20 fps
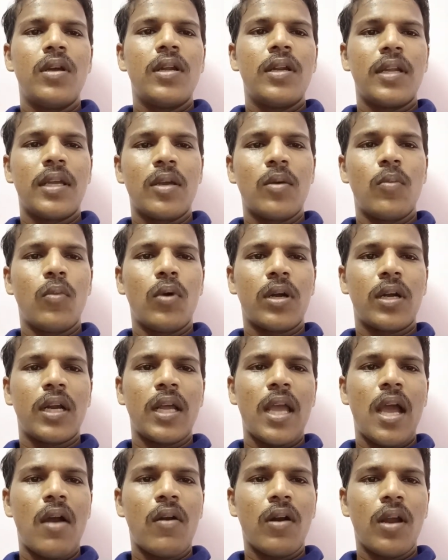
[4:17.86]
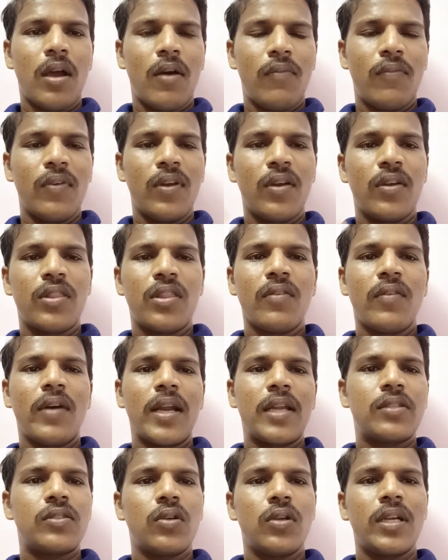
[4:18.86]
நீங்கள் மொட்டையாக அவங்கள அவ்வளோ எத்தையும்
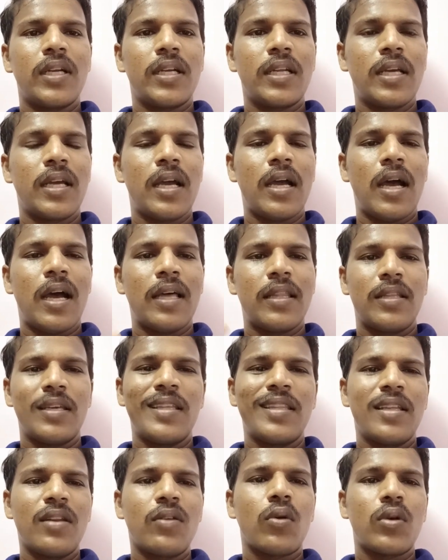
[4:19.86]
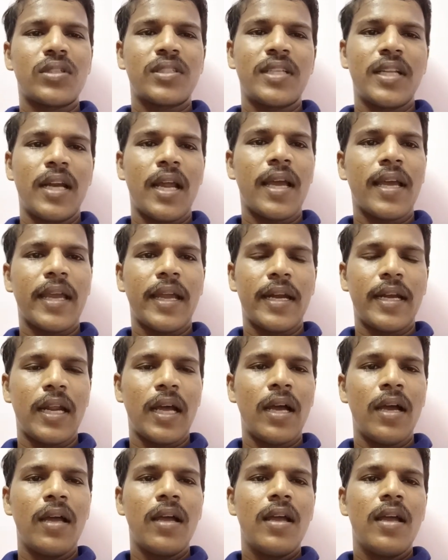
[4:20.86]
வர சொல்லிவிட்டு அது இதுன்னு கொஸ்டினாக
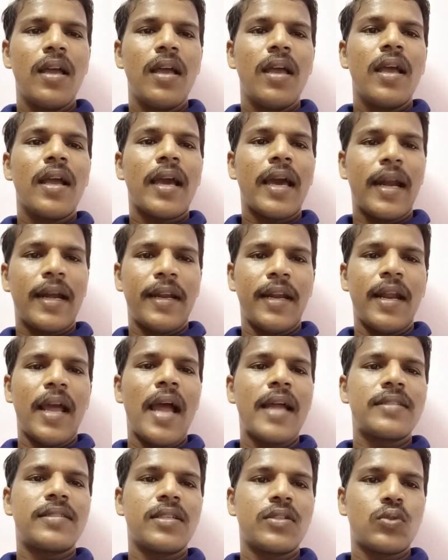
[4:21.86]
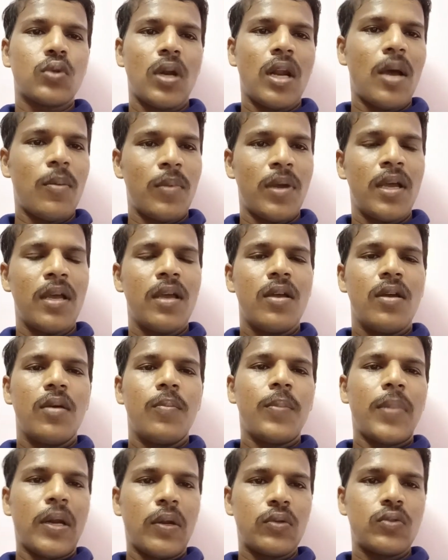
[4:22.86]
கேட்டால் கரெக்டான ஆன்சர் சொல்லாமல்
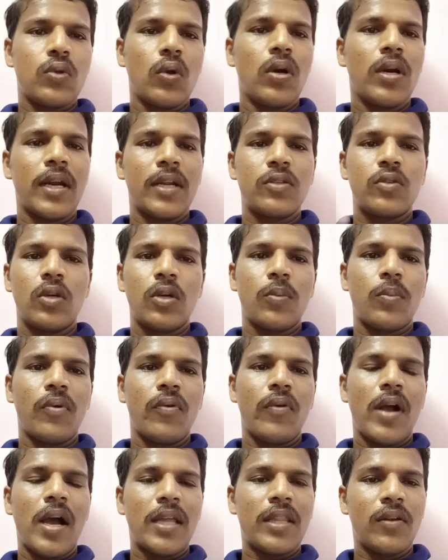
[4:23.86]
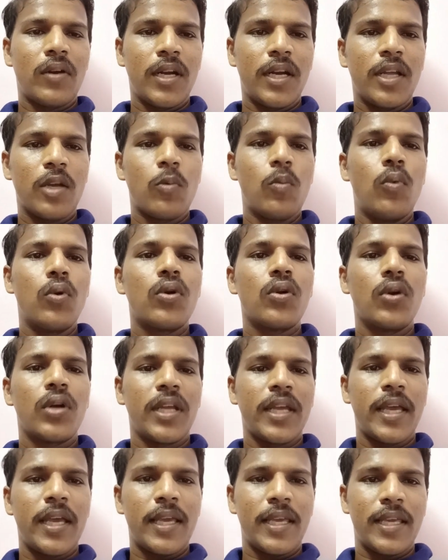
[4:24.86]
பிறகு சொல்கிறேன்னு சொல்லிட்டு போவாங்க அதை விட நீங்கள்
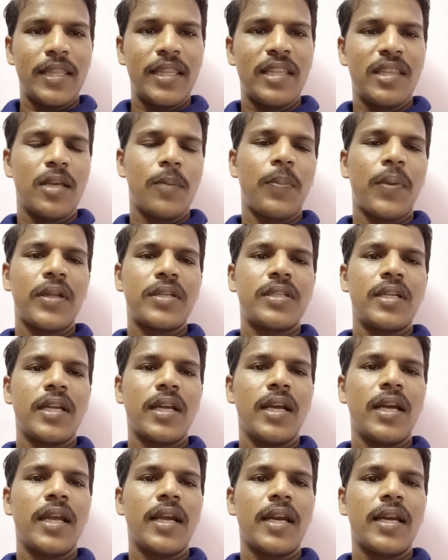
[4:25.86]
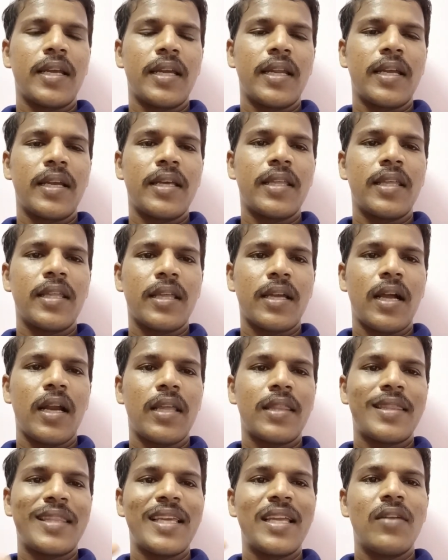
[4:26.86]
முன்கூட்டியே இந்தந்த பிரச்சனைகள் எங்களுக்கு இருக்குது
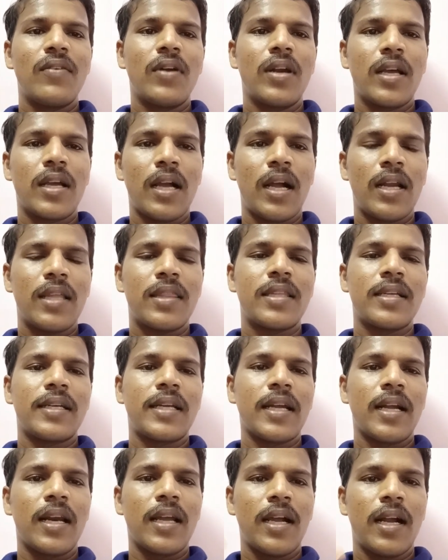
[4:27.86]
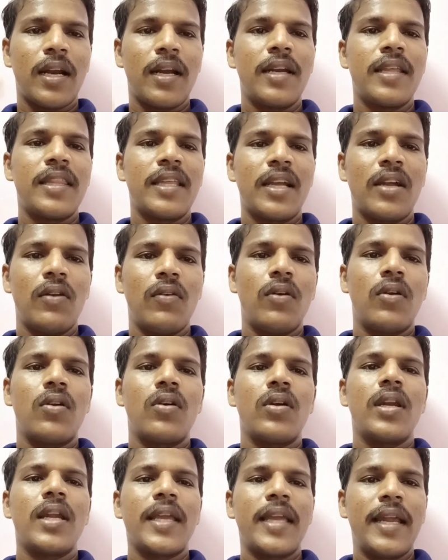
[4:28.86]
இதுக்கான தீர்வுகளுக்கான திட்டங்களுக்கான நிதிகள்
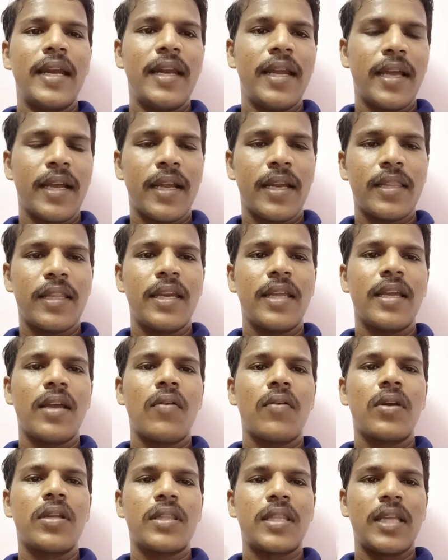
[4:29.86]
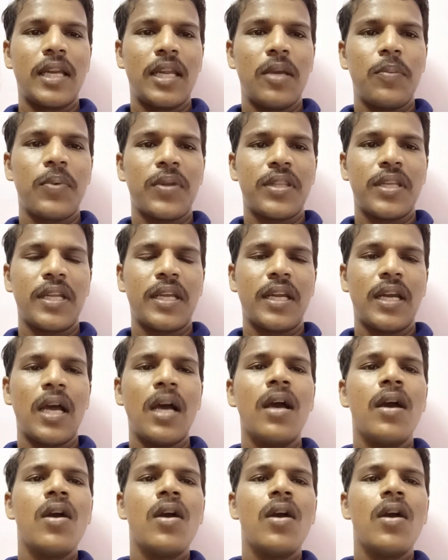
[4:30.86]
வேணும் இல்லை என்னங்கிறத நீங்கள் அவங்களுக்கு தெரியப்படுத்திட்டீங்கன்னா